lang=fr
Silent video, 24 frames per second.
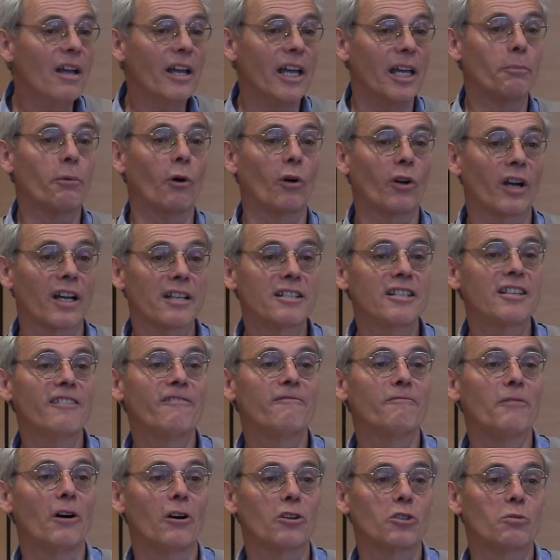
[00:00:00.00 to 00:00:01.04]
et
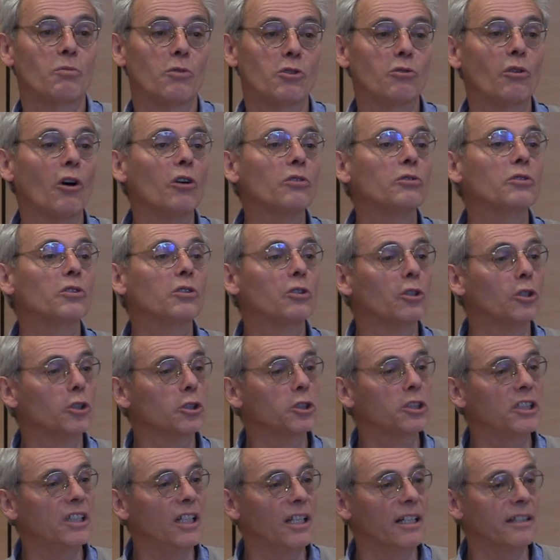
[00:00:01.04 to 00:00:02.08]
progressivement, je me suis rendu
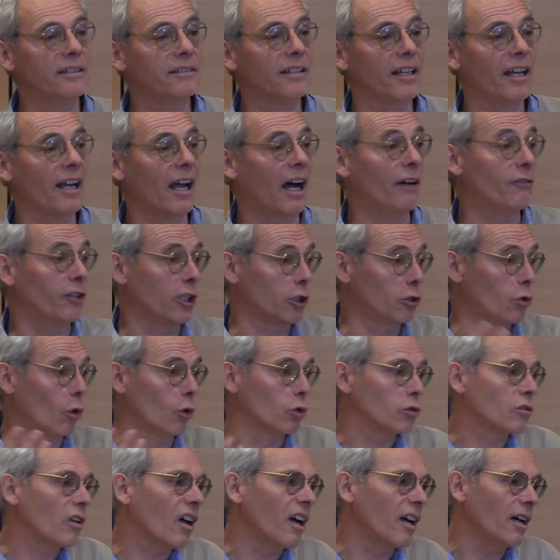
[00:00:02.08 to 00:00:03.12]
compte qu'il était, avec
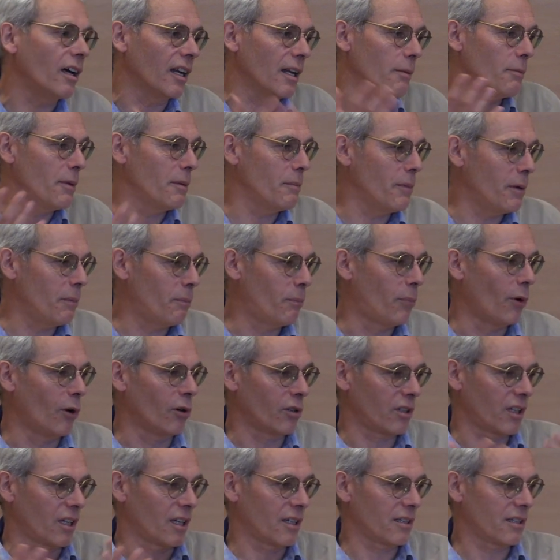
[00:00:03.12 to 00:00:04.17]
d'autres hein, à la même
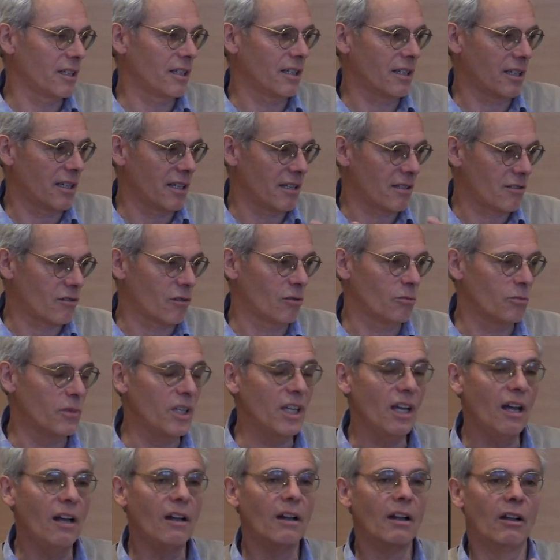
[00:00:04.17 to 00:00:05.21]
époque hein, qui, sont
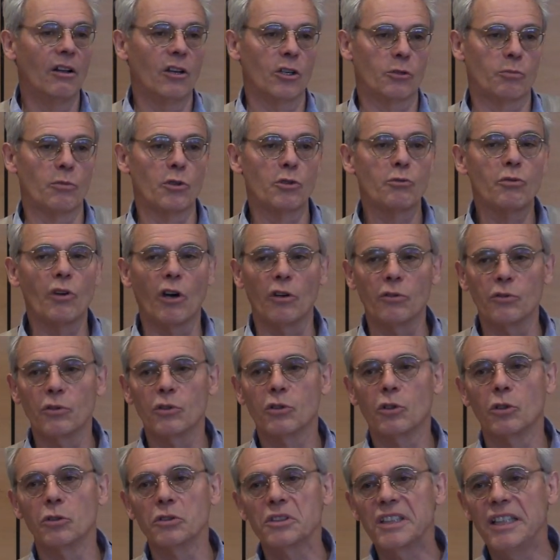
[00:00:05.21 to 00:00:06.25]
mis, je me suis rendu
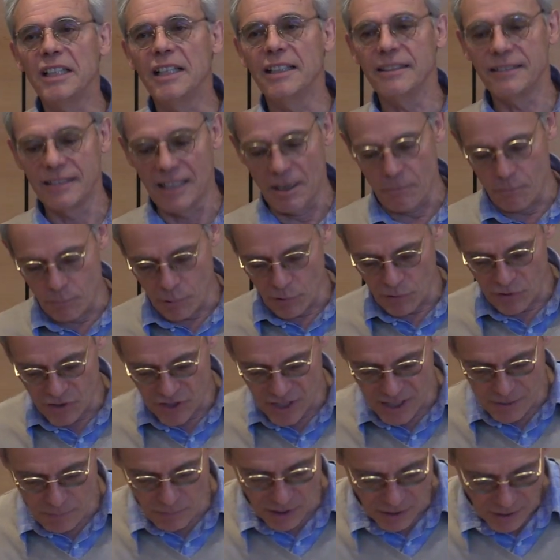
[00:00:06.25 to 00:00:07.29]
compte qu'il était
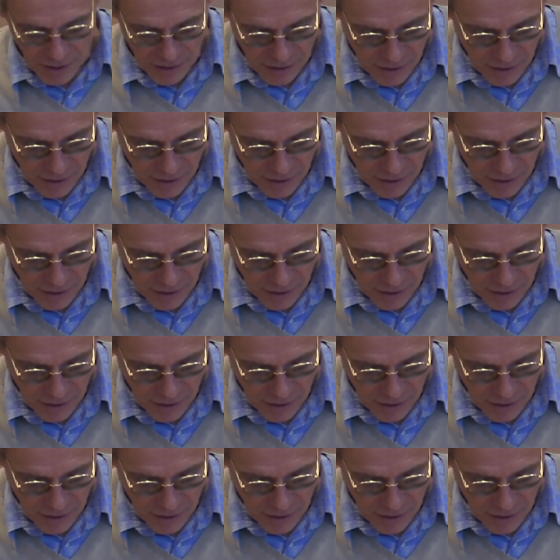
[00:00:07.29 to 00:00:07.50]
possible